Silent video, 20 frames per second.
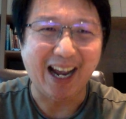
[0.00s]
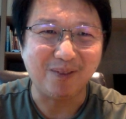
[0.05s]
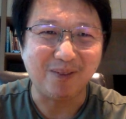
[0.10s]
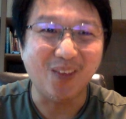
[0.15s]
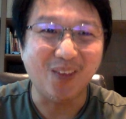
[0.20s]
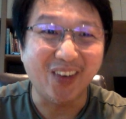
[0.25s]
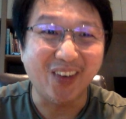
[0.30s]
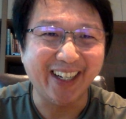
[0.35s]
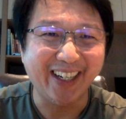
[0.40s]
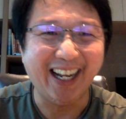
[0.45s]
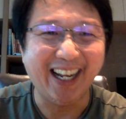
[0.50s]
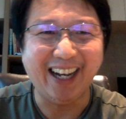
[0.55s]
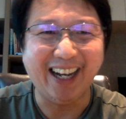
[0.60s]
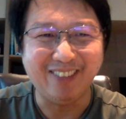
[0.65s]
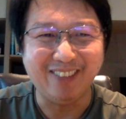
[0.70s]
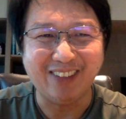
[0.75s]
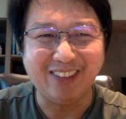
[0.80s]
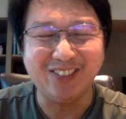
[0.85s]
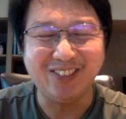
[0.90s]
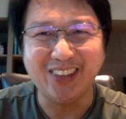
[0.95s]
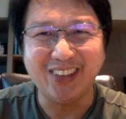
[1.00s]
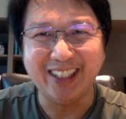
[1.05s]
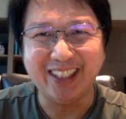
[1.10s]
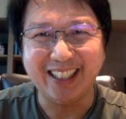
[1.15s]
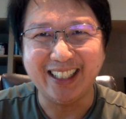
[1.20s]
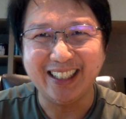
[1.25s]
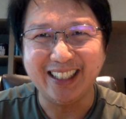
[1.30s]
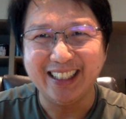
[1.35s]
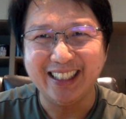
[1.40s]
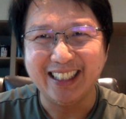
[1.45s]
บบ่นนะครับแอบบ่น
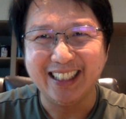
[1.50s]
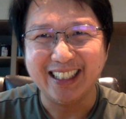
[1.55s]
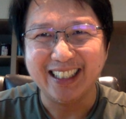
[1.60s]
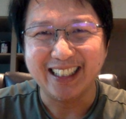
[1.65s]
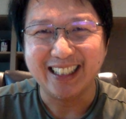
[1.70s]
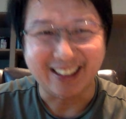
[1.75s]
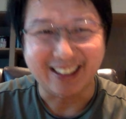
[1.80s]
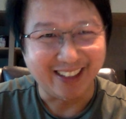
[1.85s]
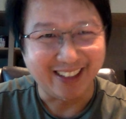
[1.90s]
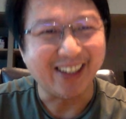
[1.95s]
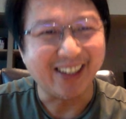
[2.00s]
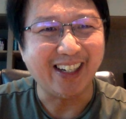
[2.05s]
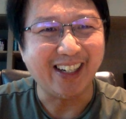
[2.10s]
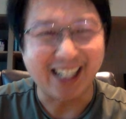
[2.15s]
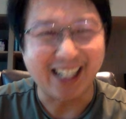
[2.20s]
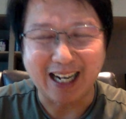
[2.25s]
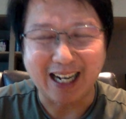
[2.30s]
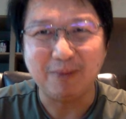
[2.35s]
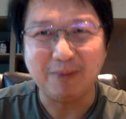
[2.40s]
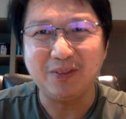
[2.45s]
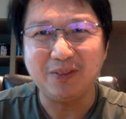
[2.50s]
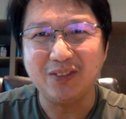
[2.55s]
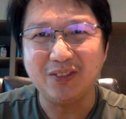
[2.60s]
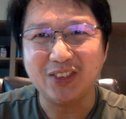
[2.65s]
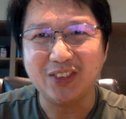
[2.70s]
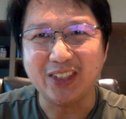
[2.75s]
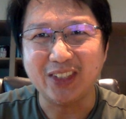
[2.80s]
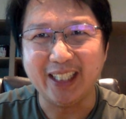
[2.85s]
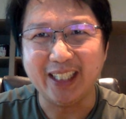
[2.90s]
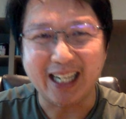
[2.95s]
ตอนนี้ก่อนนะครับส
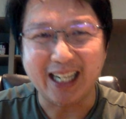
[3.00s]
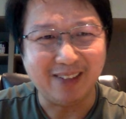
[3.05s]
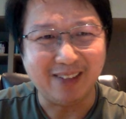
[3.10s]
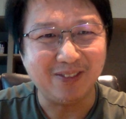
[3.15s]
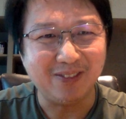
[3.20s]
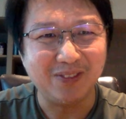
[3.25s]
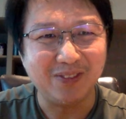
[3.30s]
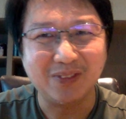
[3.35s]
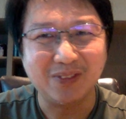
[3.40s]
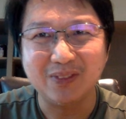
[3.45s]
วัสดีครับ